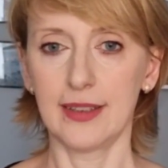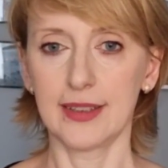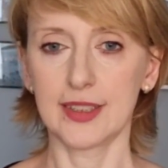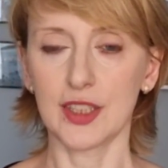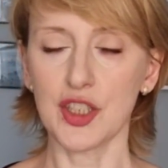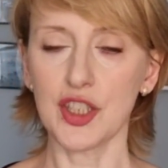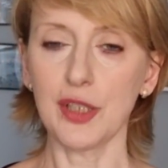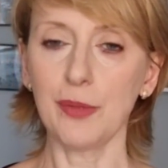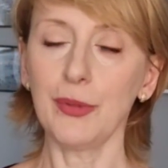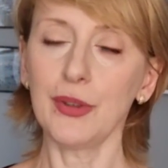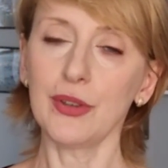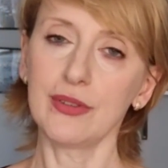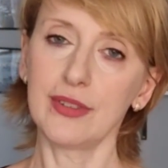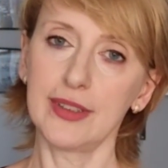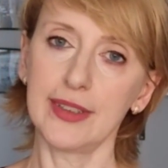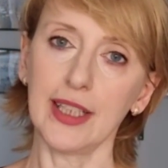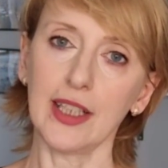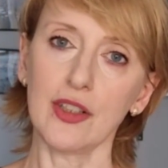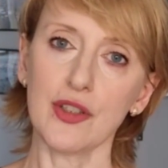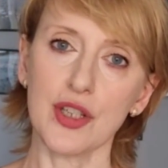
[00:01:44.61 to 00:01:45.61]
Zacznijmy
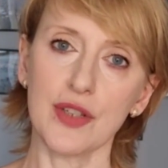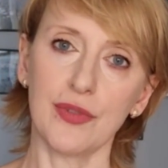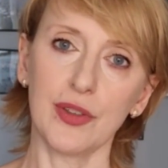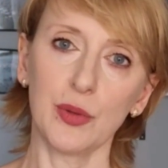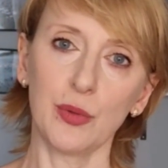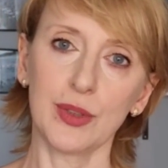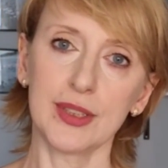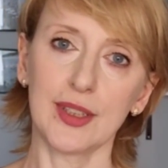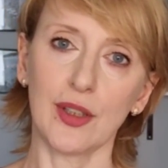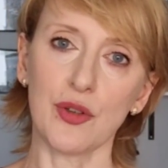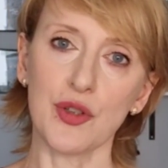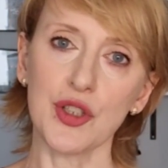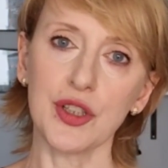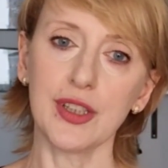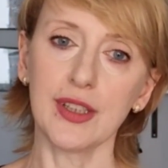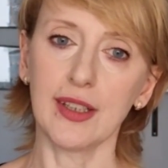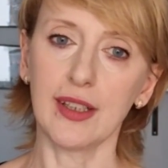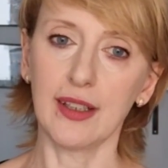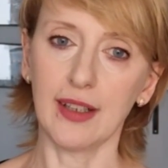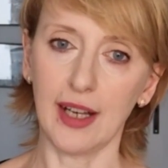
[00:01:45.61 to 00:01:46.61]
od tego, że według
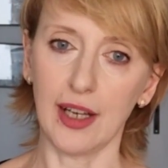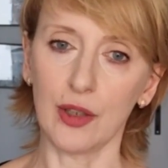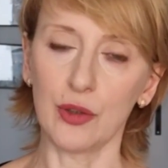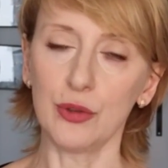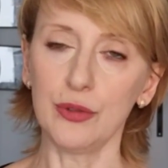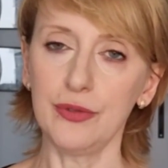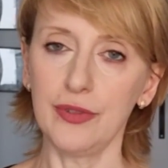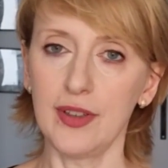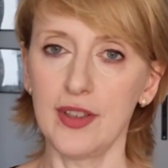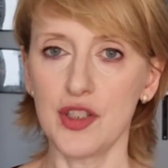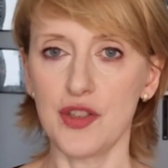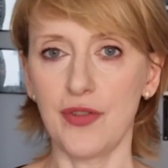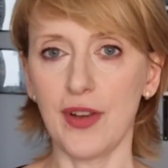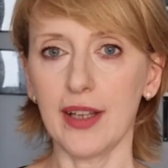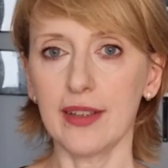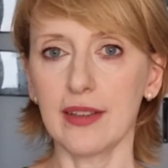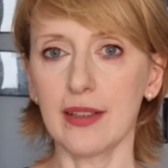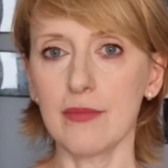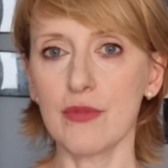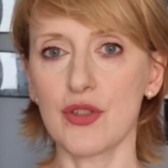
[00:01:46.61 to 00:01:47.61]
starożytnych Greków
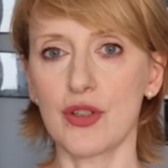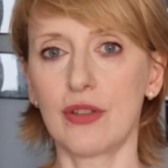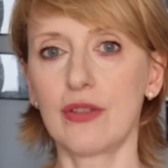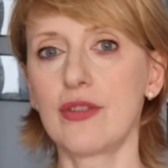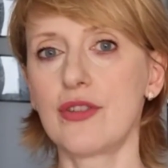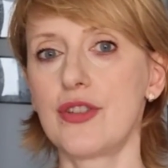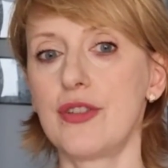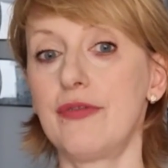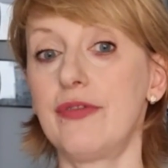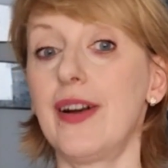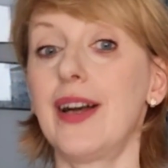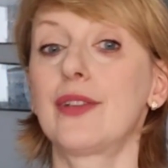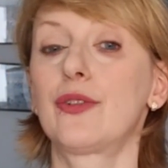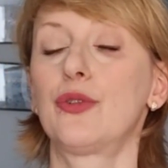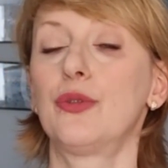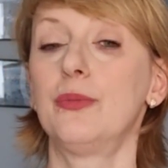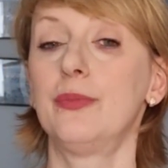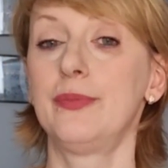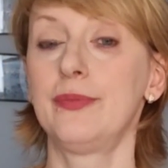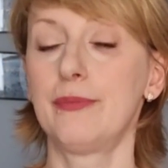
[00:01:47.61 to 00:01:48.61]
światem rządzi
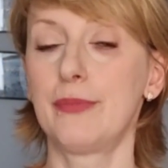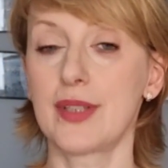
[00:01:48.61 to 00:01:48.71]
fatum,